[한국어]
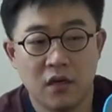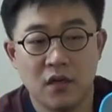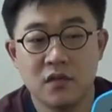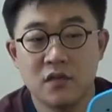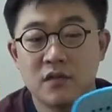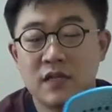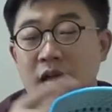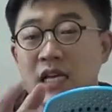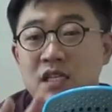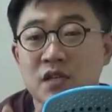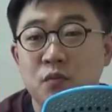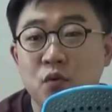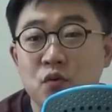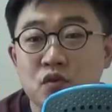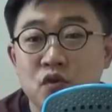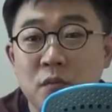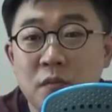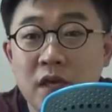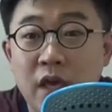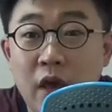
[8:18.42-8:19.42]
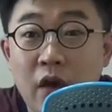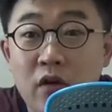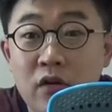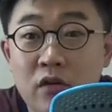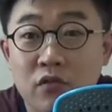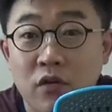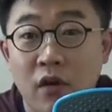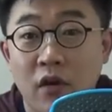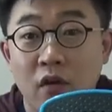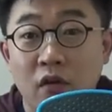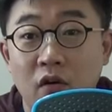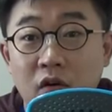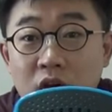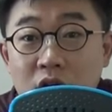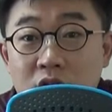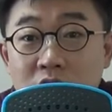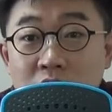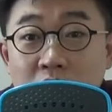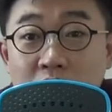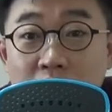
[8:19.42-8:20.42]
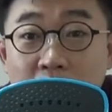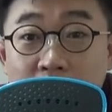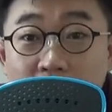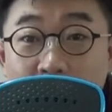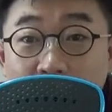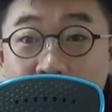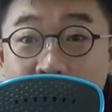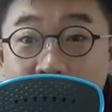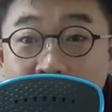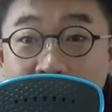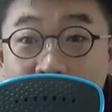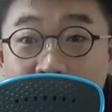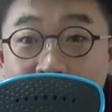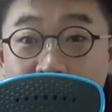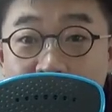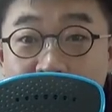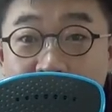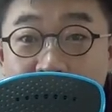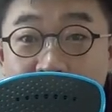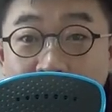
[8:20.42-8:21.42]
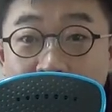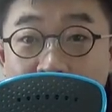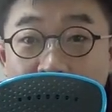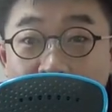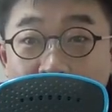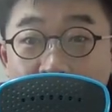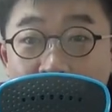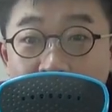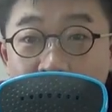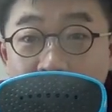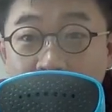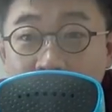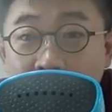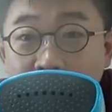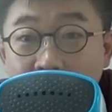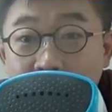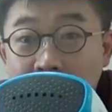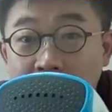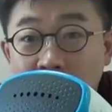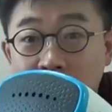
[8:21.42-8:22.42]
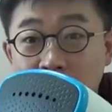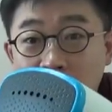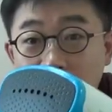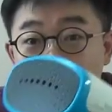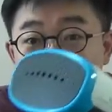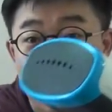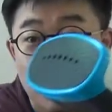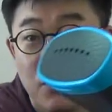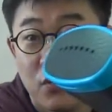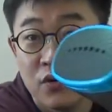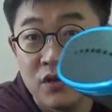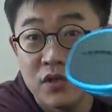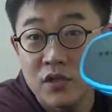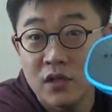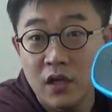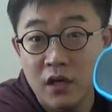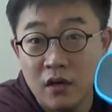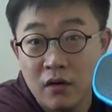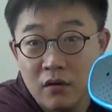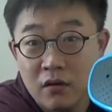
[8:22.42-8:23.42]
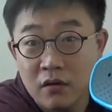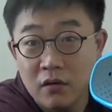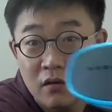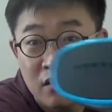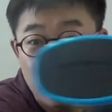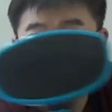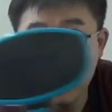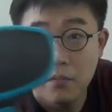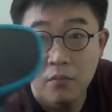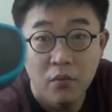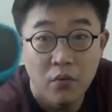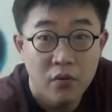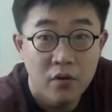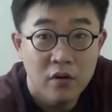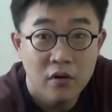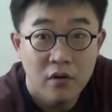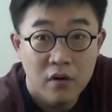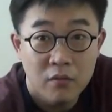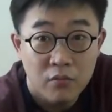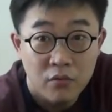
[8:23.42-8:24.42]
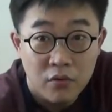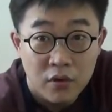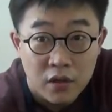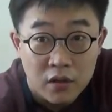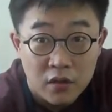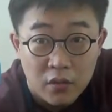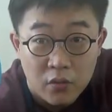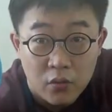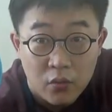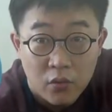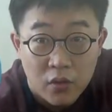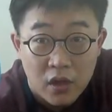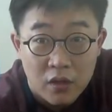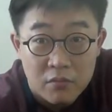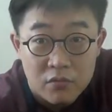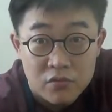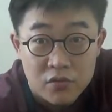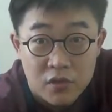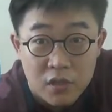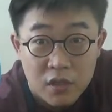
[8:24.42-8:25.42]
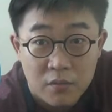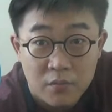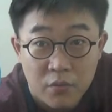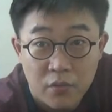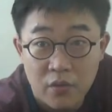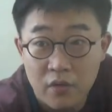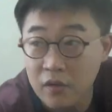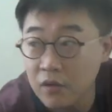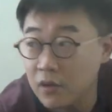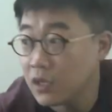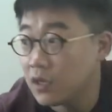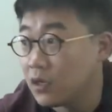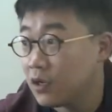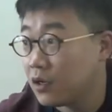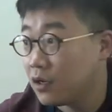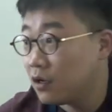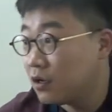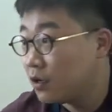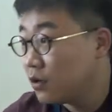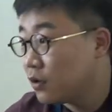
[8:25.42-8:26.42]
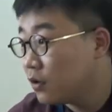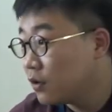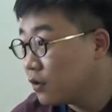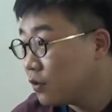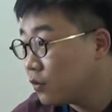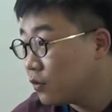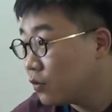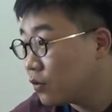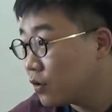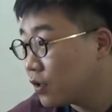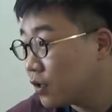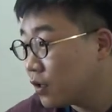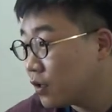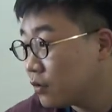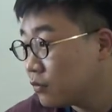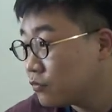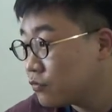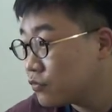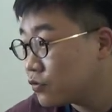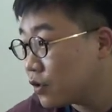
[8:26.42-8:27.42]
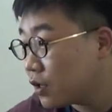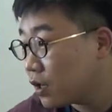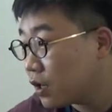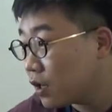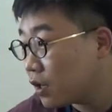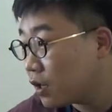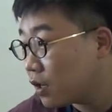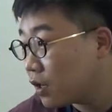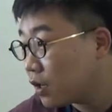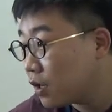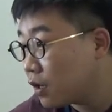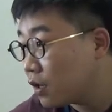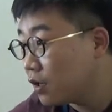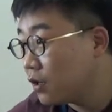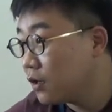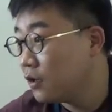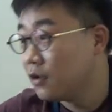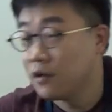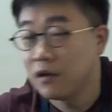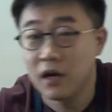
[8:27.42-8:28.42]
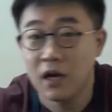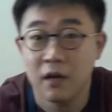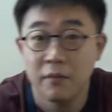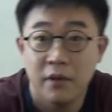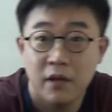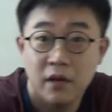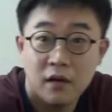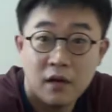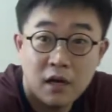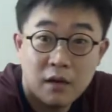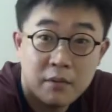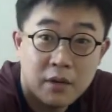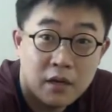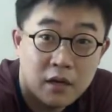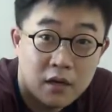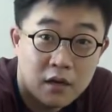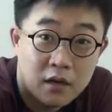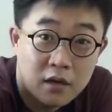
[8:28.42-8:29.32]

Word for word: 그래서 45초면 예열이 돼요. 그래서 스팀 한번 쭉 한번 보여드릴 텐데 잘 보이시나요? 예, 보이려나 모르겠다. 이렇게 한번 쫙 보이려나. 이렇게 카메라 카메라